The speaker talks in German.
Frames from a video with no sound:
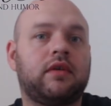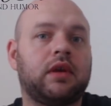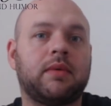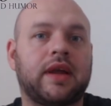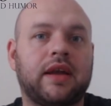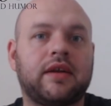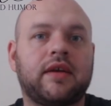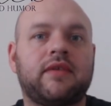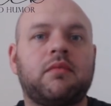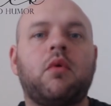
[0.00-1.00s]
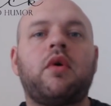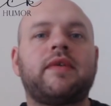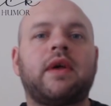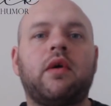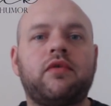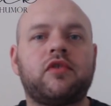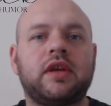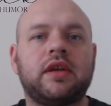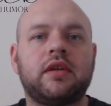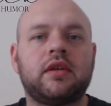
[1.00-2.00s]
jemand anderes morgens
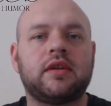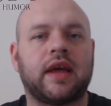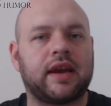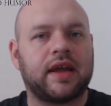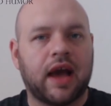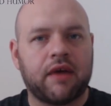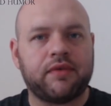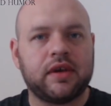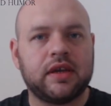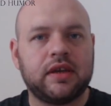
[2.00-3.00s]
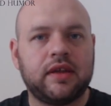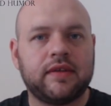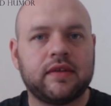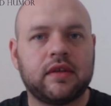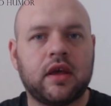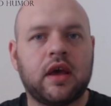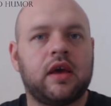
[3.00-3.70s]
aufstehen, deinen Kaffee genießen,